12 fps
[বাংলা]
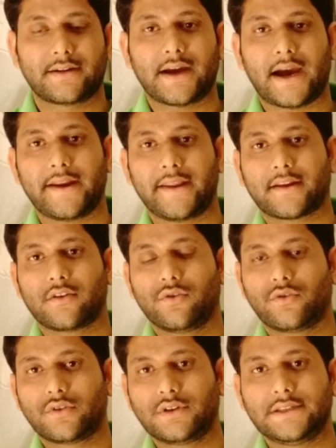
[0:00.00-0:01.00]
ডাইরেক্ট
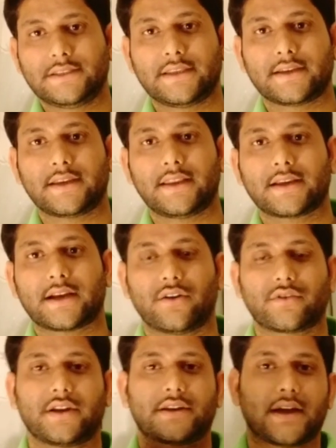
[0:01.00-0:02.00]
লোন নিতে গেলে
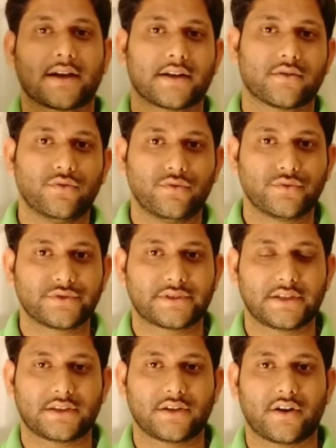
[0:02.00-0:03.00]
কাউকে টাকা ঘুষ
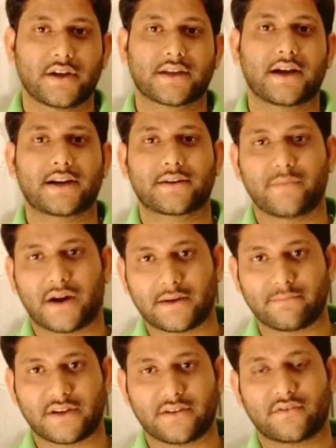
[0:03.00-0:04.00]
দিতে হয় কাটমান
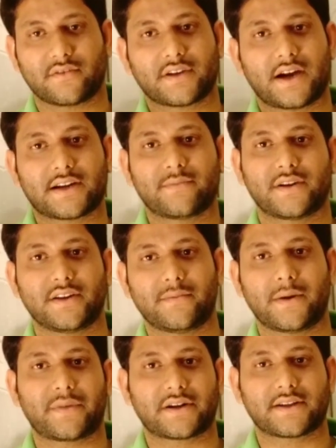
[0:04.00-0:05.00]
মানে কাটমানির
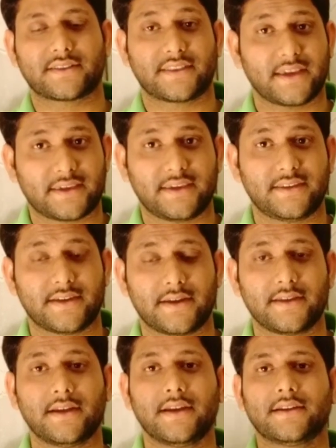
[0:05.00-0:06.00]
ব্যাপারটা থেকেই
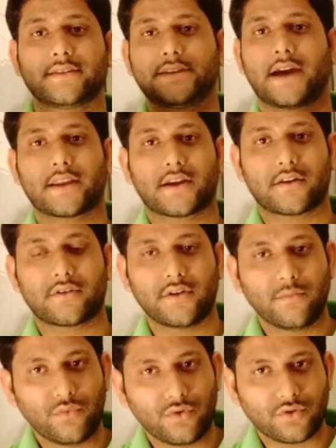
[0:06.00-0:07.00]
যায় যার কারণে
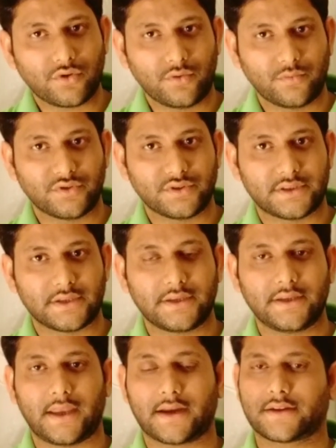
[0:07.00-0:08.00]
মুখ্যমন্ত্রী
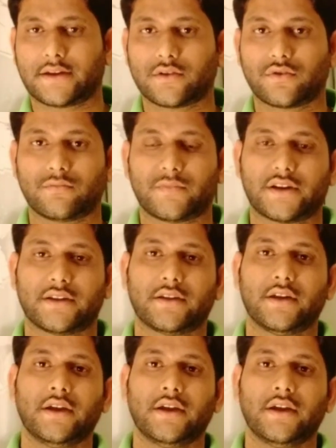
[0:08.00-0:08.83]
একটা মানে